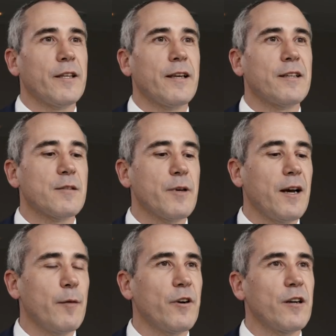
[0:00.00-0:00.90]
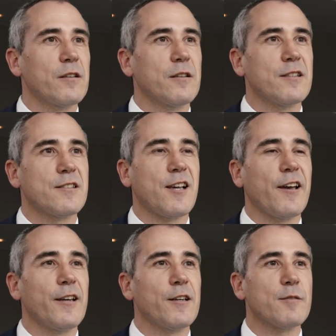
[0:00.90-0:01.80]
Ich denke, dass wir da einfach das
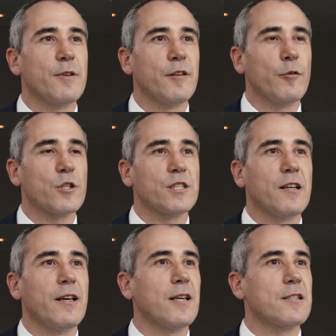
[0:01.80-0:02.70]
zeigen, dass wir eine fortschrittliche